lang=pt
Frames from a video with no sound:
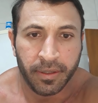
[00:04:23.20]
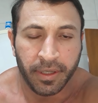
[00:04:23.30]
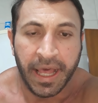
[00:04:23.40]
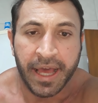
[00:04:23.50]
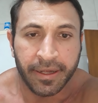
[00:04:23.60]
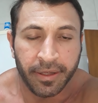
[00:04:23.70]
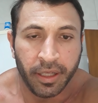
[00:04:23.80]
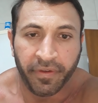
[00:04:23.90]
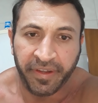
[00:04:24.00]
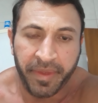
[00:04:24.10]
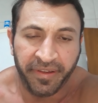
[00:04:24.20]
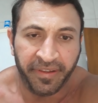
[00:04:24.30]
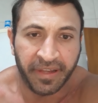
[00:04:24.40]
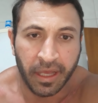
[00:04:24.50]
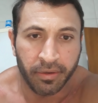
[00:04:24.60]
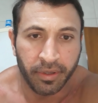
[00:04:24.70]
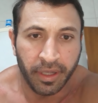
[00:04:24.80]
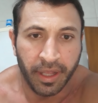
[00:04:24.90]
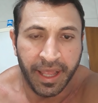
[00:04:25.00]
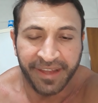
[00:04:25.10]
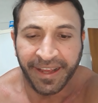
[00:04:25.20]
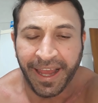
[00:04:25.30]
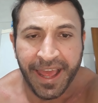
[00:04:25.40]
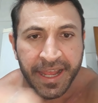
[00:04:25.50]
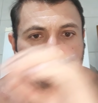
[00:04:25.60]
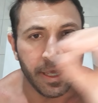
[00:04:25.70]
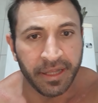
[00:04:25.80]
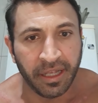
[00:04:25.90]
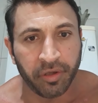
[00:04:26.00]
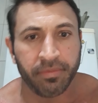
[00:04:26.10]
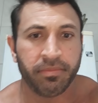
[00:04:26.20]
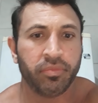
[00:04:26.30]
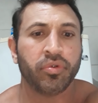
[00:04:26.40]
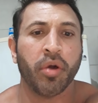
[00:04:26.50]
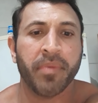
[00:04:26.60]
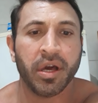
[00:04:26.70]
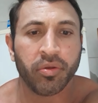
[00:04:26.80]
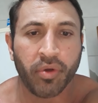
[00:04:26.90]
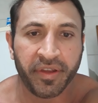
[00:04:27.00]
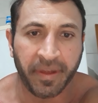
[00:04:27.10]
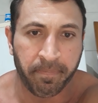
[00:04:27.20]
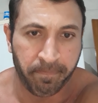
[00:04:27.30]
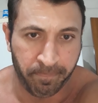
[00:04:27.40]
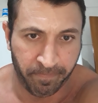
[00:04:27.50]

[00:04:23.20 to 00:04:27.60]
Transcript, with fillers: Cara, eu vou ser bem sincero. Essa galerinha que tá tomando coisa